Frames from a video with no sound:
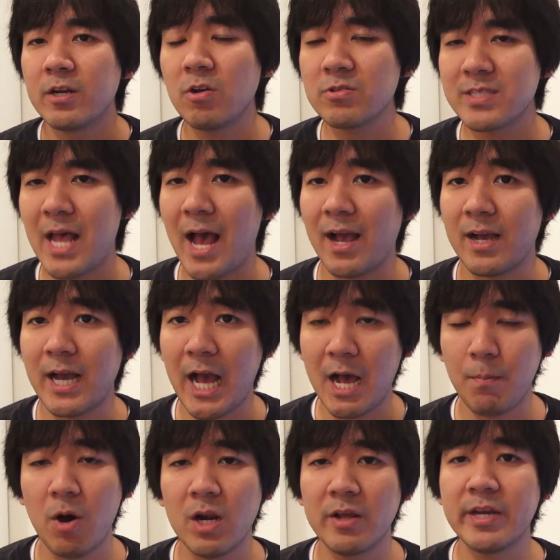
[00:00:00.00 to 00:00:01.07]
นอกจากคา
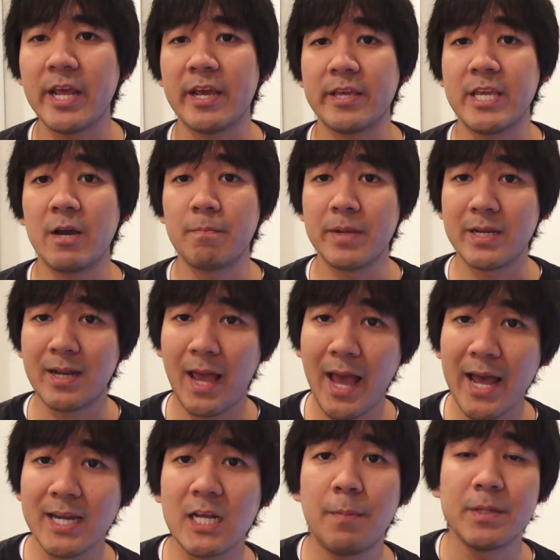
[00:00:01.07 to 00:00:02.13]
ร์บอนแล้วเนี่ยยังมี
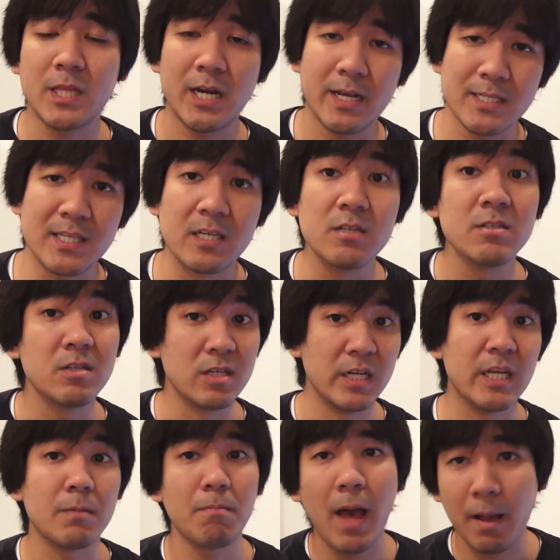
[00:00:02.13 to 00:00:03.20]
ธาตุกัมมันตรังสีอื่
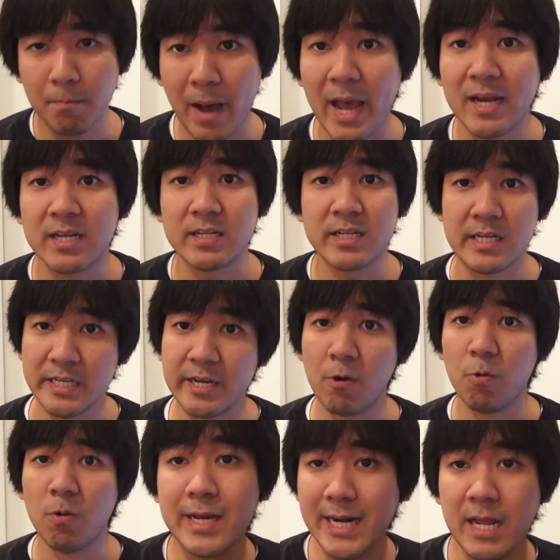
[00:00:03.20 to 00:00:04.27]
นๆอีกมากมายเลยทีเดีย
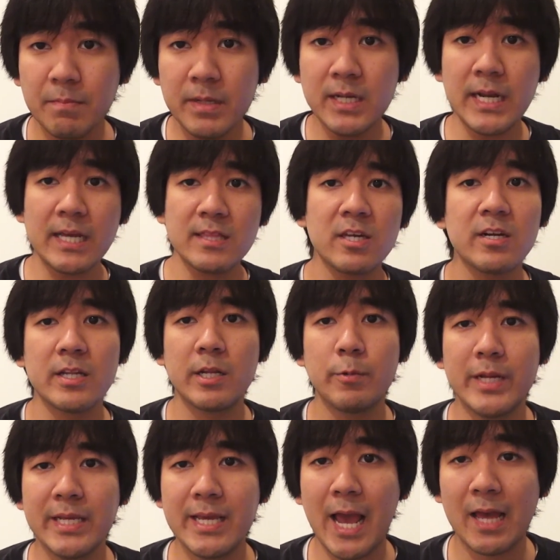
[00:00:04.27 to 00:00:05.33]
ดังนั้นเมื่อนักธรณี
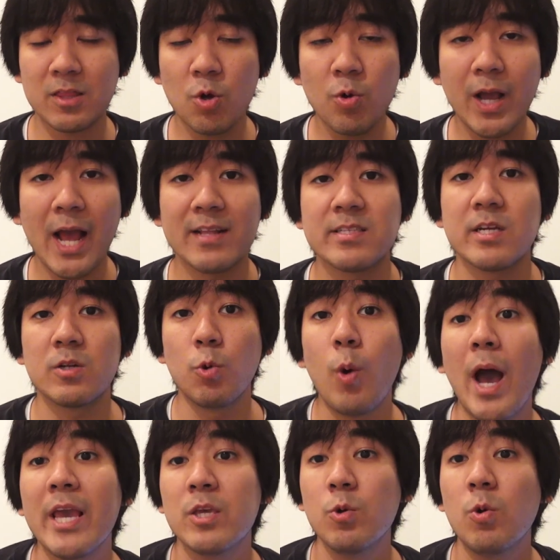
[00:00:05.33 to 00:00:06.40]
วิทยาต้องการจะรู้
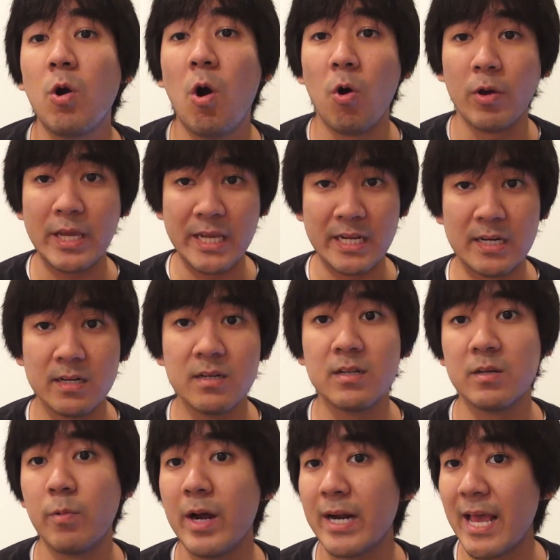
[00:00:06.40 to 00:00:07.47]
อายุของหิน ห
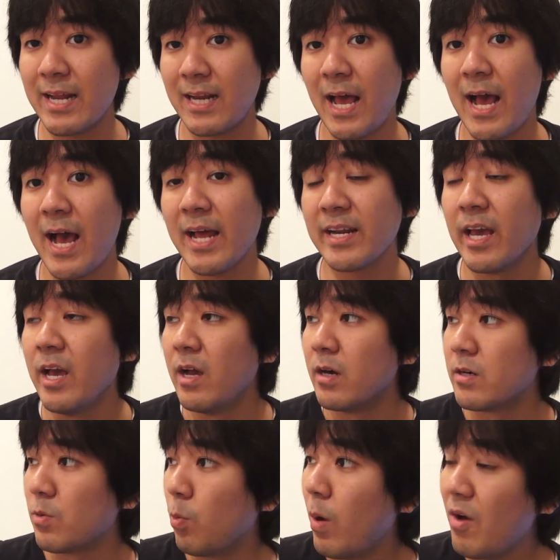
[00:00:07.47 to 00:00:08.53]
รือว่าแร่ธาตุ
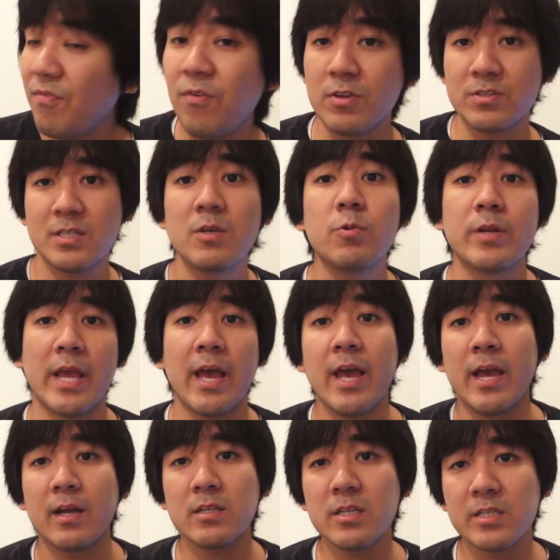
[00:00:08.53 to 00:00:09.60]
หรือว่าฟอสซิลเนี่ย
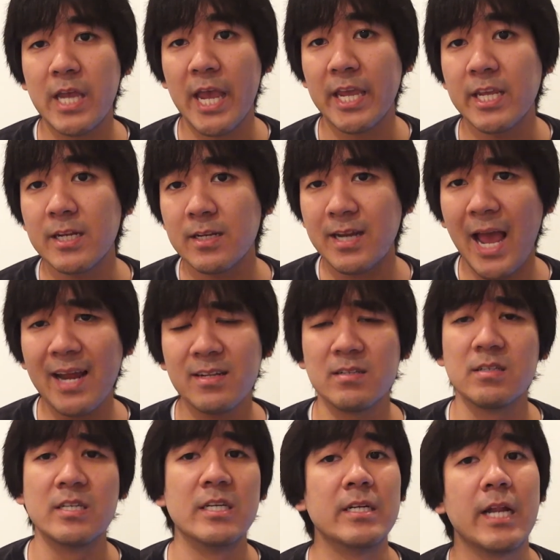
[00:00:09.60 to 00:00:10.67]
ก็จะใช้ธาตุ
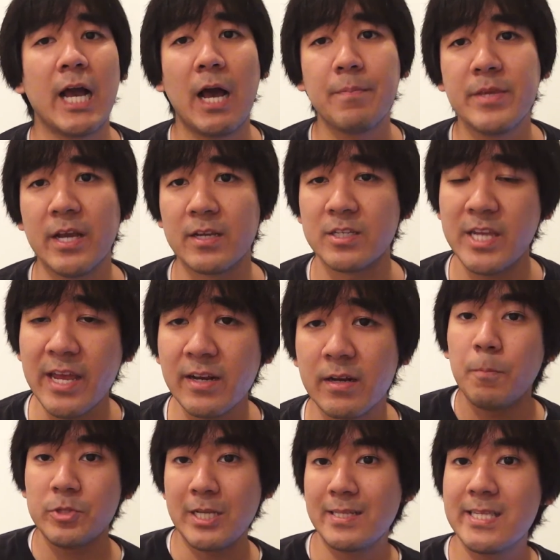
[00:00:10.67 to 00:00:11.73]
อื่นๆนะครับอย่างเช่น
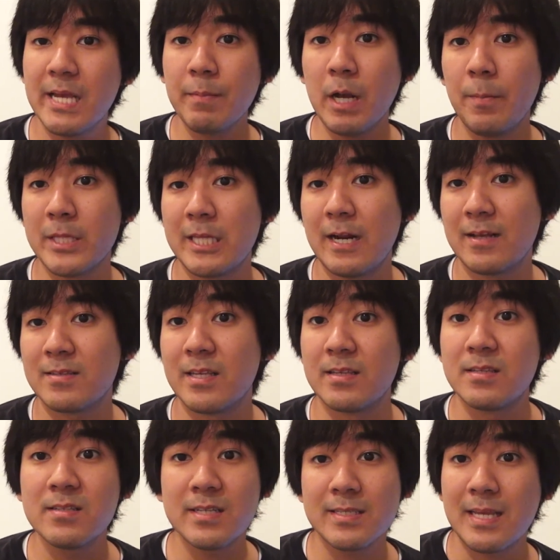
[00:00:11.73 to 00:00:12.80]
โพแทสเซียมกัมมันตรังสี
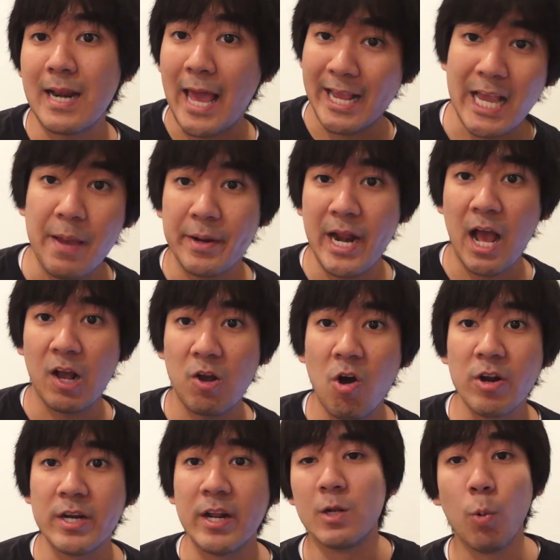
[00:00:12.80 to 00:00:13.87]
ซึ่งจะสลายกลายเป็นอาร์ก
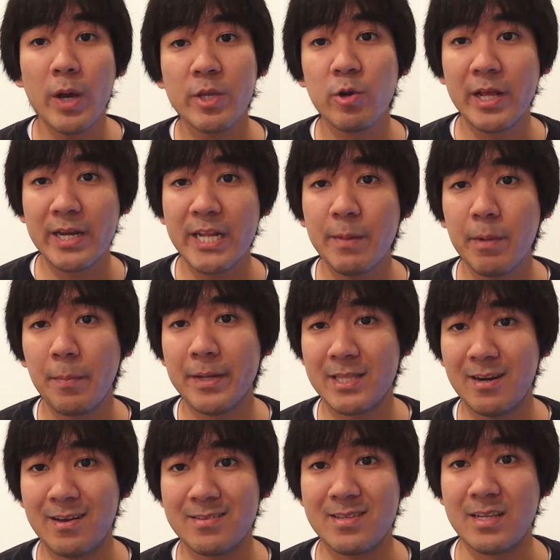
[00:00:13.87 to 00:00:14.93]
อน หรือว่ายูเรเนียมกัมมันต
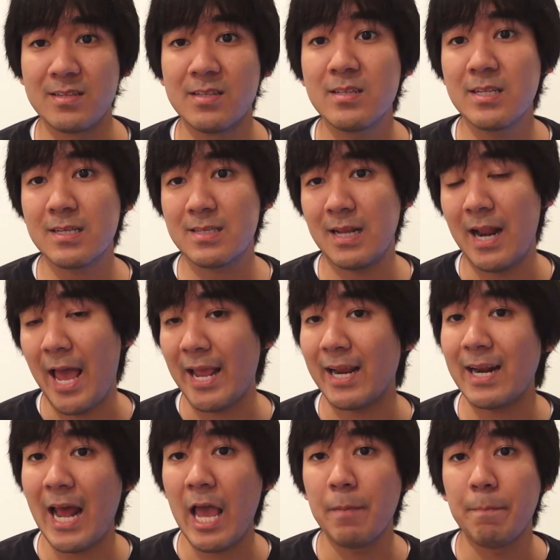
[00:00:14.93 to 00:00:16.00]
รังสี ซึ่งจะสลาย
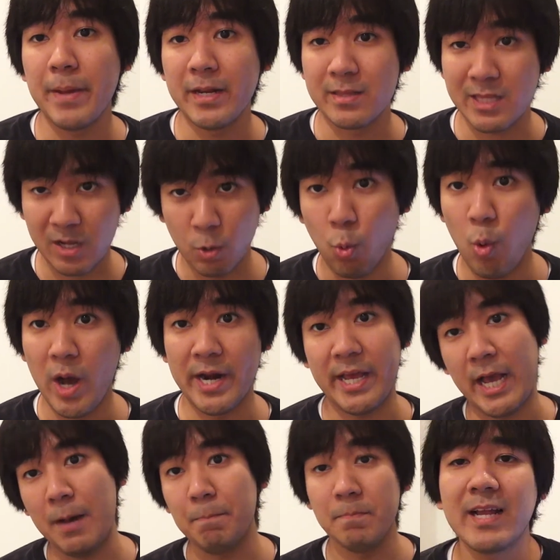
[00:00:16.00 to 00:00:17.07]
กลายเป็นตะกั่ว
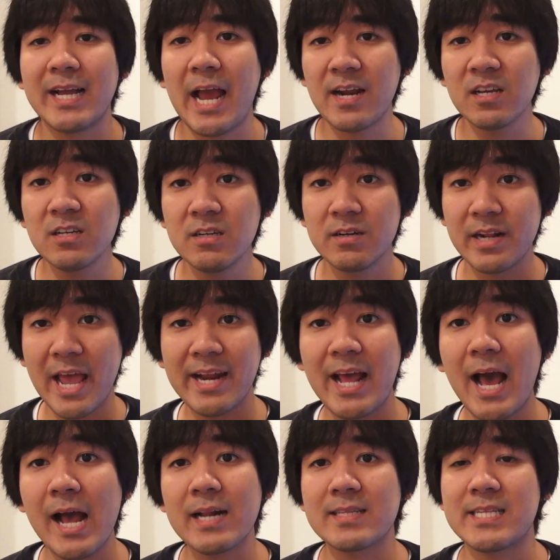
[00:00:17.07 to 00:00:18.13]
นะครัหลักการก็คือแร่
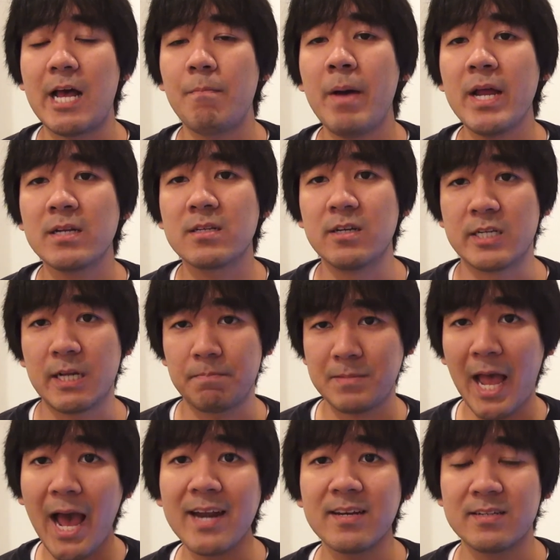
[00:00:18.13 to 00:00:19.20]
ธาตุสามารถเกิดกับ
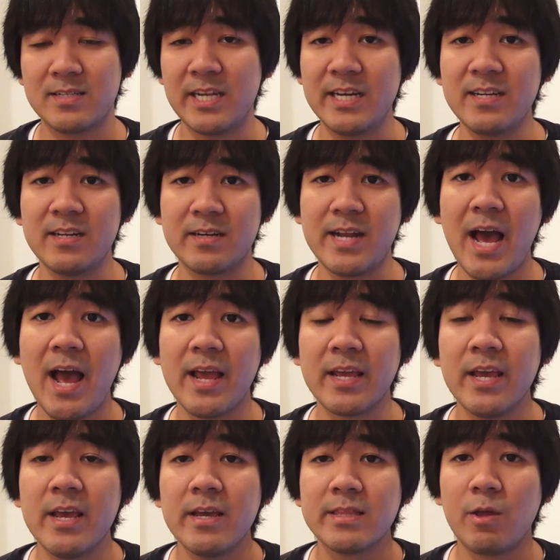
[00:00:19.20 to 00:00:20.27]
ธาตุชนิดหนึ่งได้
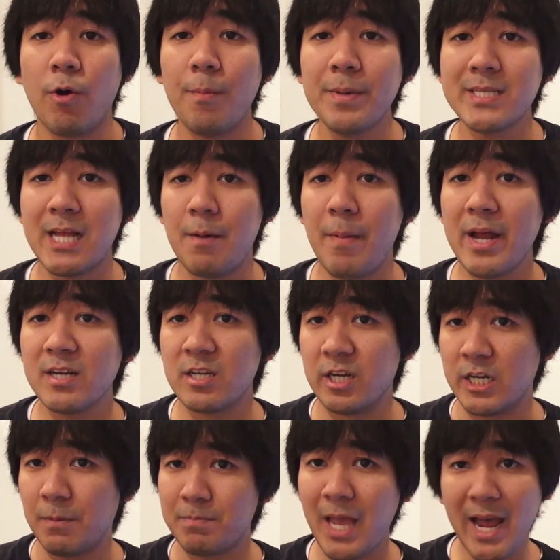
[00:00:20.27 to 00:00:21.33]
แต่ว่าไม่สามารถเกิ
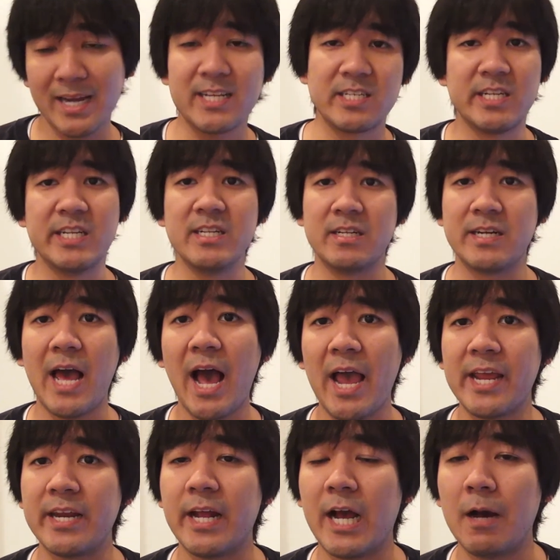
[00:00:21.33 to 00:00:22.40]
ดกับธาตุอีกชนิดหนึ่งได้
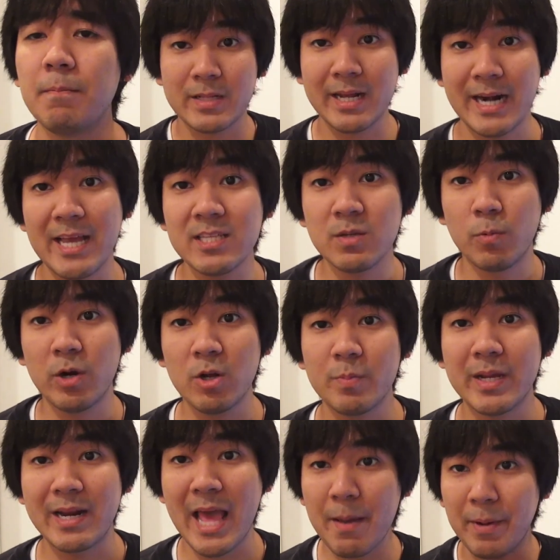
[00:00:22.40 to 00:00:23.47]
นะครับดังนั้นสมมติเรา
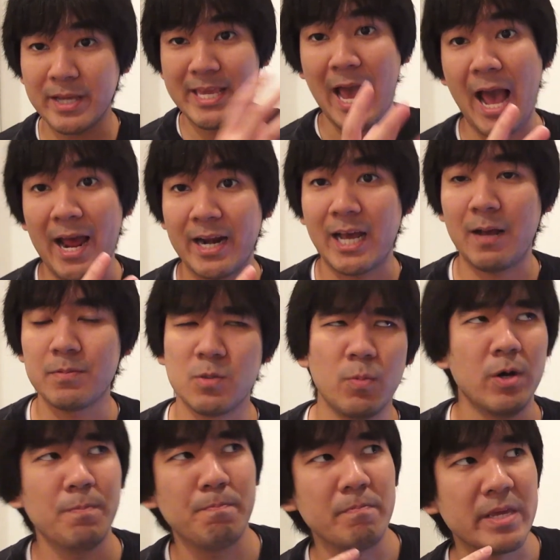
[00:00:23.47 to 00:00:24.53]
มีแร่บางอย่างนะครับสมม
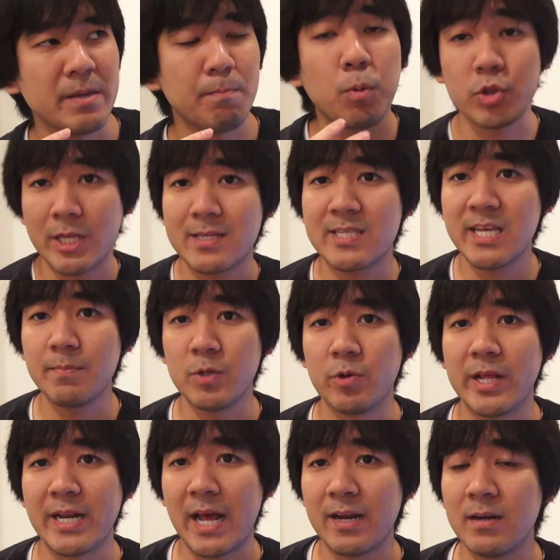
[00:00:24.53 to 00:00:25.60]
ติว่ามีโพแทสเซียมอยู่
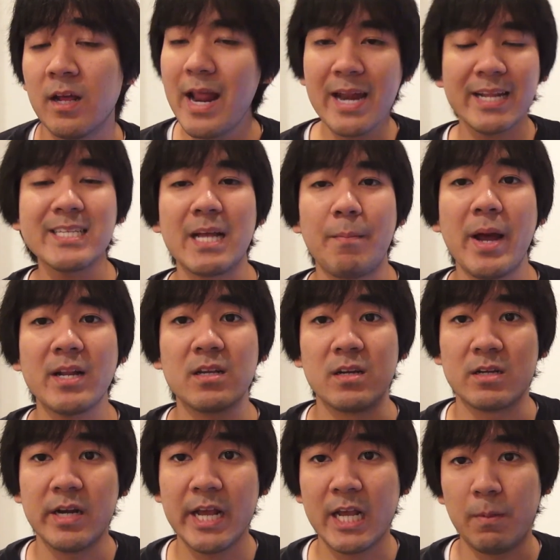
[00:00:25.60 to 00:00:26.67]
ในนั้นแร่นี้สามารถเกิด
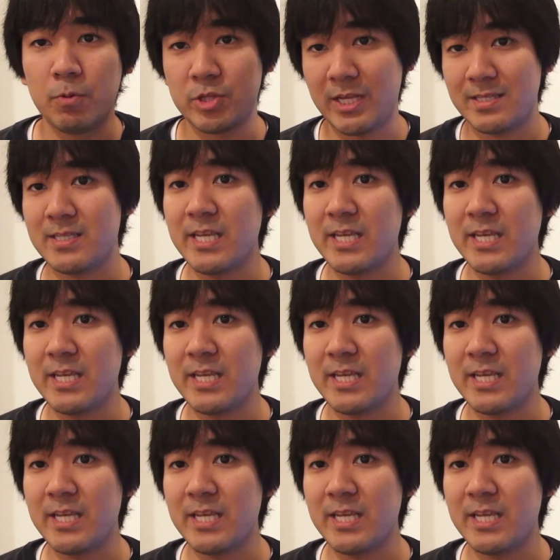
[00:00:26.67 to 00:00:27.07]
ขึ้นได้กับโพแทส